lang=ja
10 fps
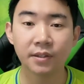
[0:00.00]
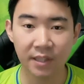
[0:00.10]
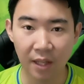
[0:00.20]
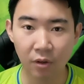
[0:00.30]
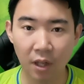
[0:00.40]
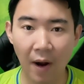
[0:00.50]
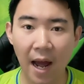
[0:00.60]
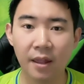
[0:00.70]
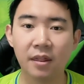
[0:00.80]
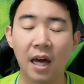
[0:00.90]
さあ、それでは
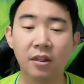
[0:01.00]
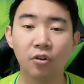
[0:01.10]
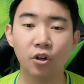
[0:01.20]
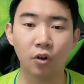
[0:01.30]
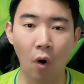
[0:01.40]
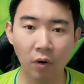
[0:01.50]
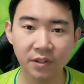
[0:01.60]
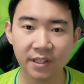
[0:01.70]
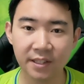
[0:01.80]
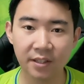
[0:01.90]
早速
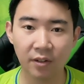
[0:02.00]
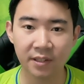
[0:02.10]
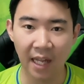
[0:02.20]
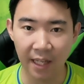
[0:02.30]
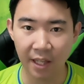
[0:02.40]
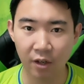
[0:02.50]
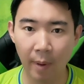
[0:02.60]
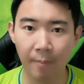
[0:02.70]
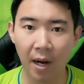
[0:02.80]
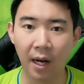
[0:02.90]
今節の
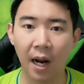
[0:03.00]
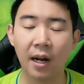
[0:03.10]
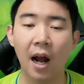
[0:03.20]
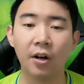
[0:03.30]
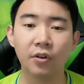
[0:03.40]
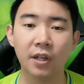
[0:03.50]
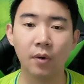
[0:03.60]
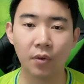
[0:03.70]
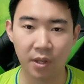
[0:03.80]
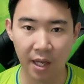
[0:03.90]
スターティングメンバーから確
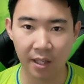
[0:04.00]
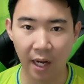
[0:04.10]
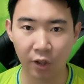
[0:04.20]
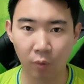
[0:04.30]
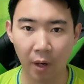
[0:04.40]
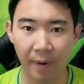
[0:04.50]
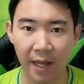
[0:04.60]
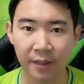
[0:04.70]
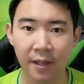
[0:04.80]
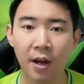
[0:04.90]
認をしていきたいと思い
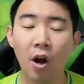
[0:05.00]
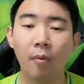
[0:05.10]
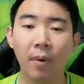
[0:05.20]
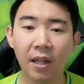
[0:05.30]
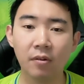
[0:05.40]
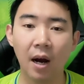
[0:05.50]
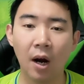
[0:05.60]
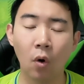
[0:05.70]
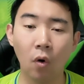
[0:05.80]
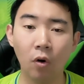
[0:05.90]
ます。まずは
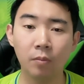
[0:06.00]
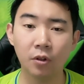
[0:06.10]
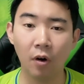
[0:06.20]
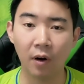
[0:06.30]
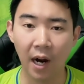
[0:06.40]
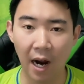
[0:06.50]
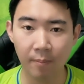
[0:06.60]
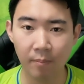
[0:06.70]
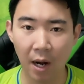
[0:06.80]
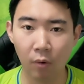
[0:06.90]
ホームの
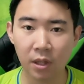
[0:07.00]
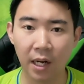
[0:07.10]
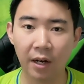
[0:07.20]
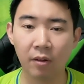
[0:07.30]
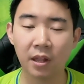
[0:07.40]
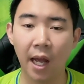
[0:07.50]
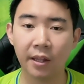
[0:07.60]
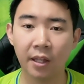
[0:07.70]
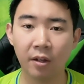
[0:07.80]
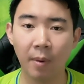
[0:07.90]
ガンバ大阪の
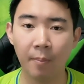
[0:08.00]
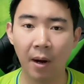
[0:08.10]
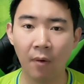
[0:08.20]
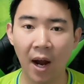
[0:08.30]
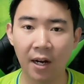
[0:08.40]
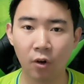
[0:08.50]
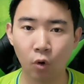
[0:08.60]
スターティングメンバーは